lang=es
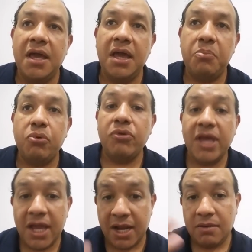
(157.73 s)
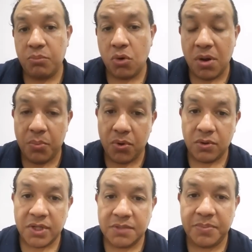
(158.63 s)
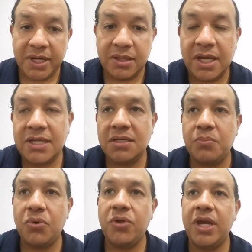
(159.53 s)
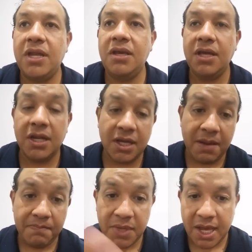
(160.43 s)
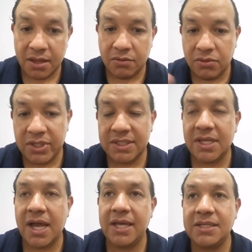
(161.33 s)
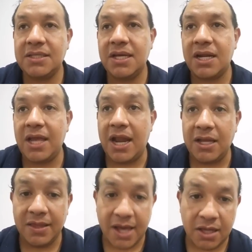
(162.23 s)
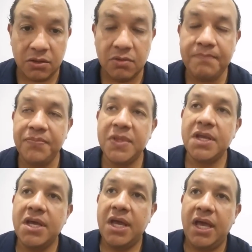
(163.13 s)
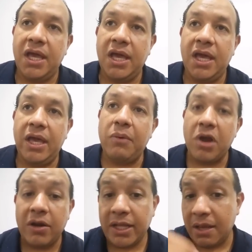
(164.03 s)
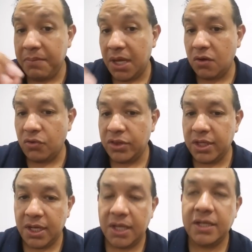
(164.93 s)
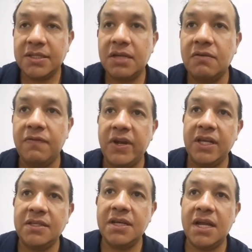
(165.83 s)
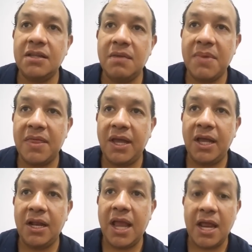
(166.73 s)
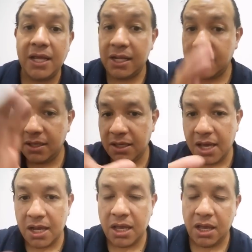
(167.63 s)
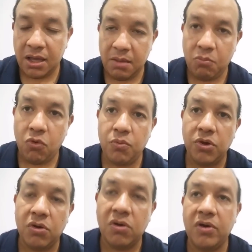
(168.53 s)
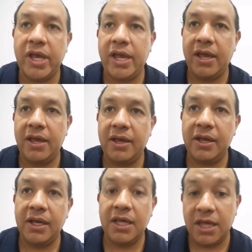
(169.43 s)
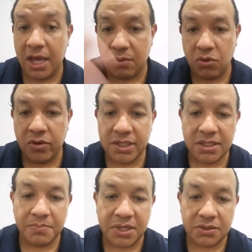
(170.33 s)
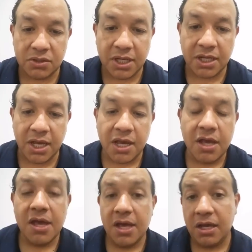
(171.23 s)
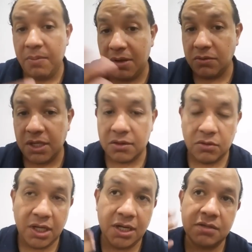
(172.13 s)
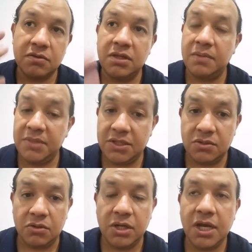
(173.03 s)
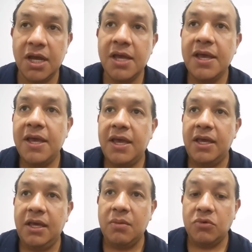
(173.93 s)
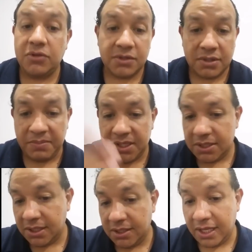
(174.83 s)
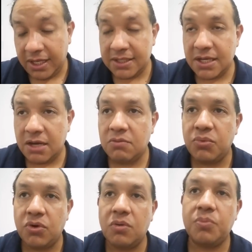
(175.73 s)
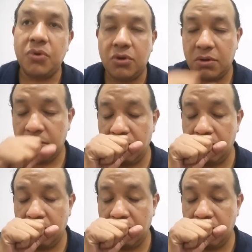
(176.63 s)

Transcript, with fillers: eh, pudieran poco a poco despertar ese poder y ir cambiando esta, esta realidad, ¿no? Eh, y bueno, ahí también conté en esta conferencia el tema de la energía que, que movió eh, Guillermo, esta persona que, que, me contactó y que les conté mi historia y que muchos también se interesaron por, por